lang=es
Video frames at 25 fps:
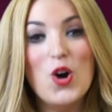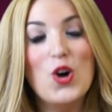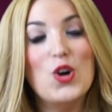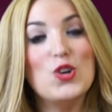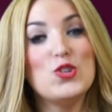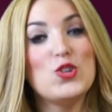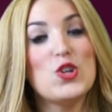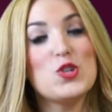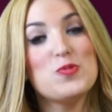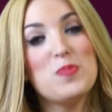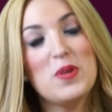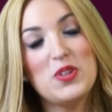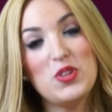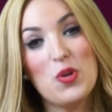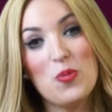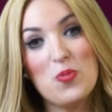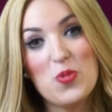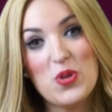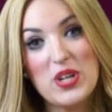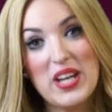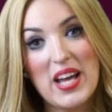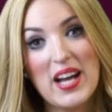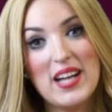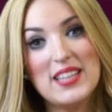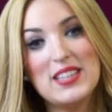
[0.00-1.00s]
Otro aspecto
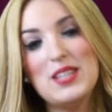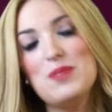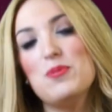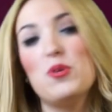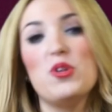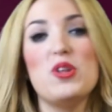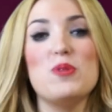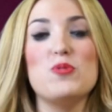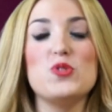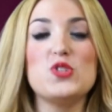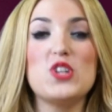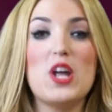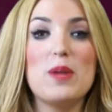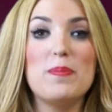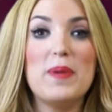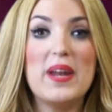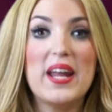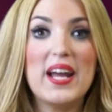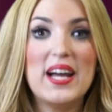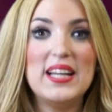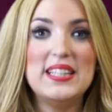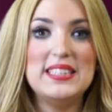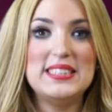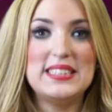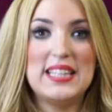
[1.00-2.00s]
muy negativo de buscar
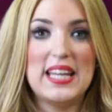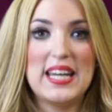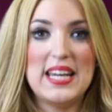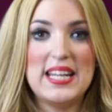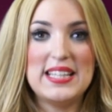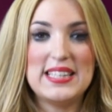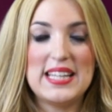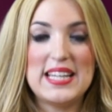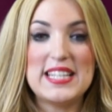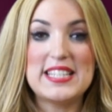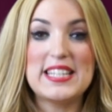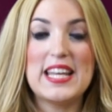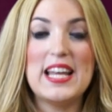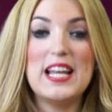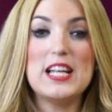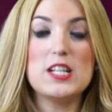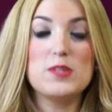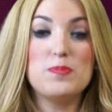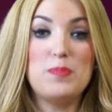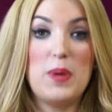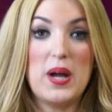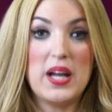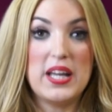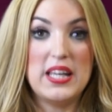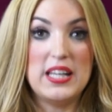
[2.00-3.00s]
pareja en Internet es que
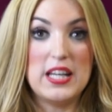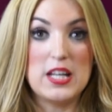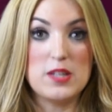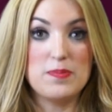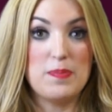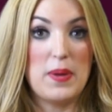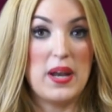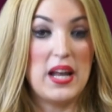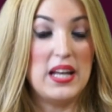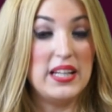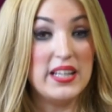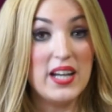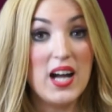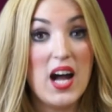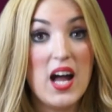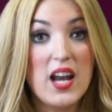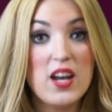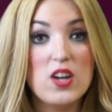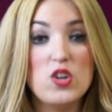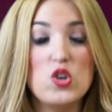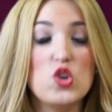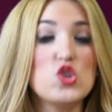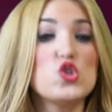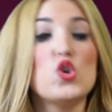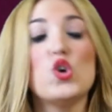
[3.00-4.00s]
las páginas para
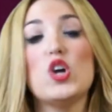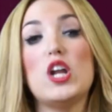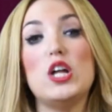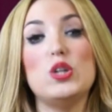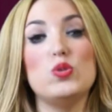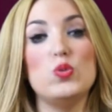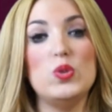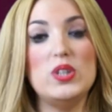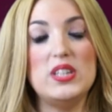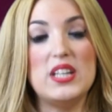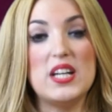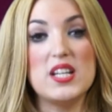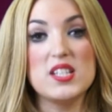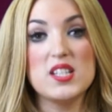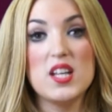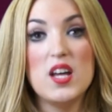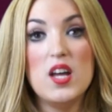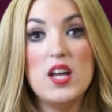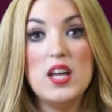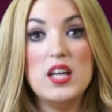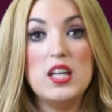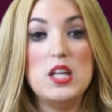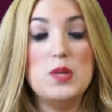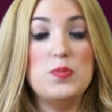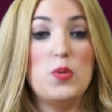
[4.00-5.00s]
ligar no son gratuitas
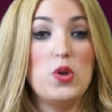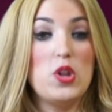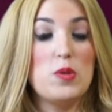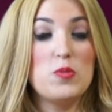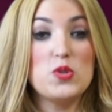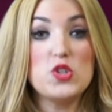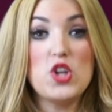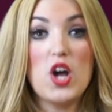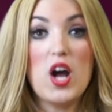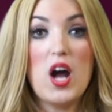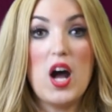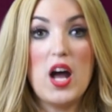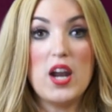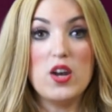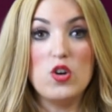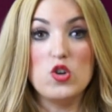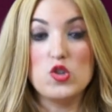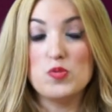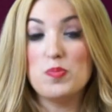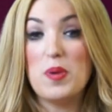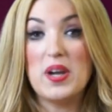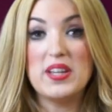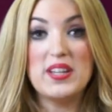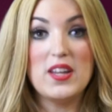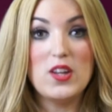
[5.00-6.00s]
y podemos
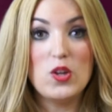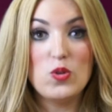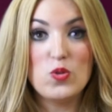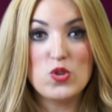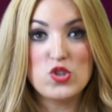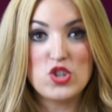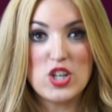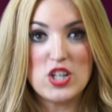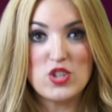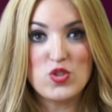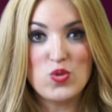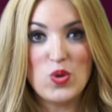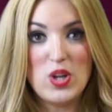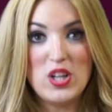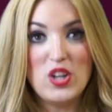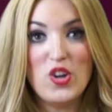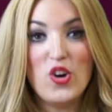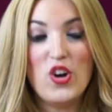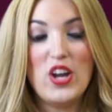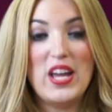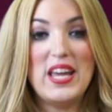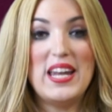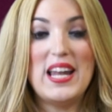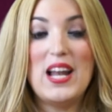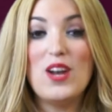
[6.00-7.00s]
dejarnos parte de nuestro
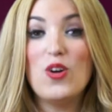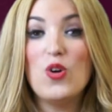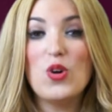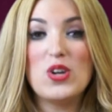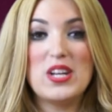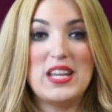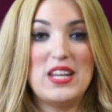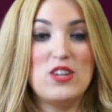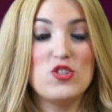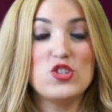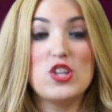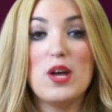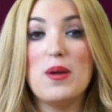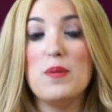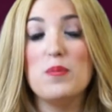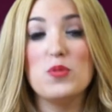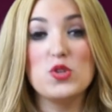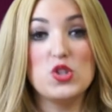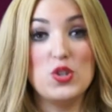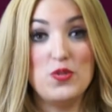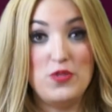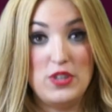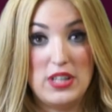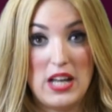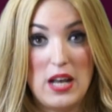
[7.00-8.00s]
sueldo en algo que no
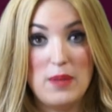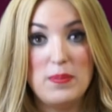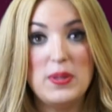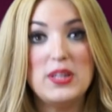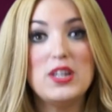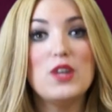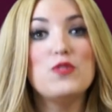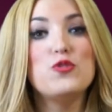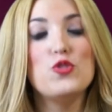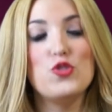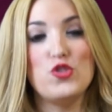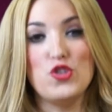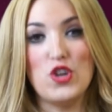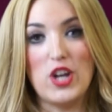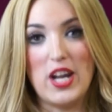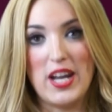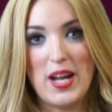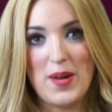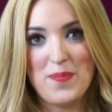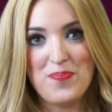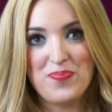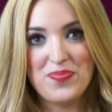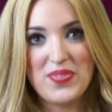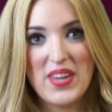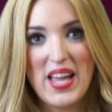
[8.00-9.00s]
sabemos si finalmente
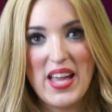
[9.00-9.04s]
funcionará.